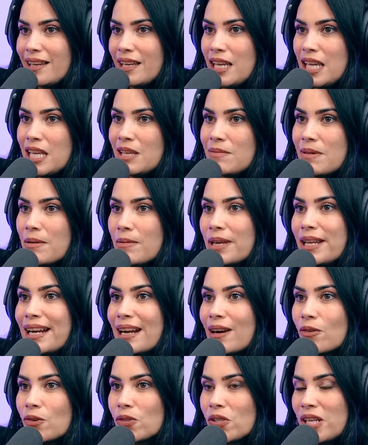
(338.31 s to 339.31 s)
y me viré a
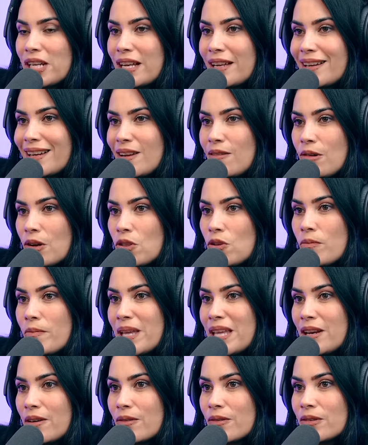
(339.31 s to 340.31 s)
cocinar y cuando
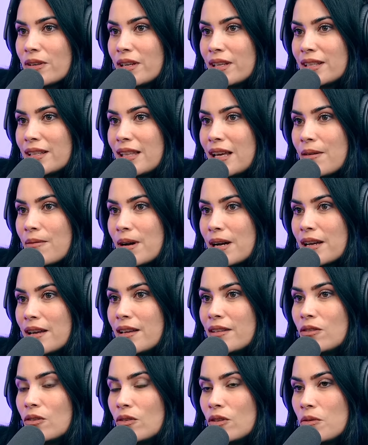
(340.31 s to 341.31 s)
miro estaba
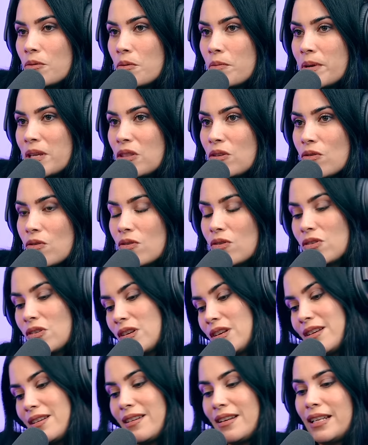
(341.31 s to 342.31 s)
en donde vomitó
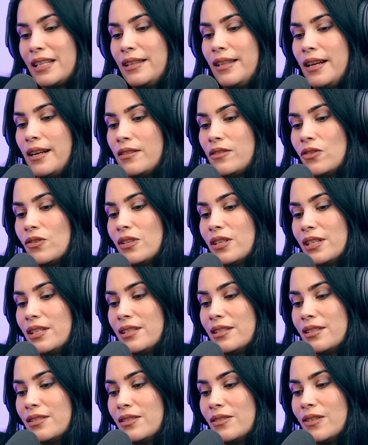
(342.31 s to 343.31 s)
restregándose
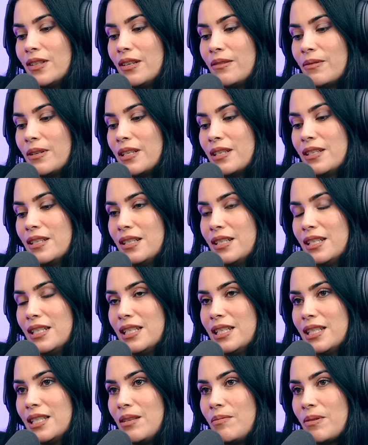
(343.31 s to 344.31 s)
otra vez.
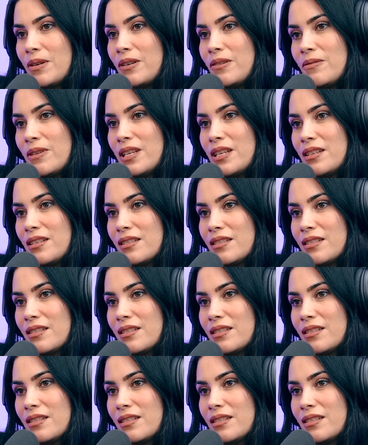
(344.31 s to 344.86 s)
Después que lo bañé.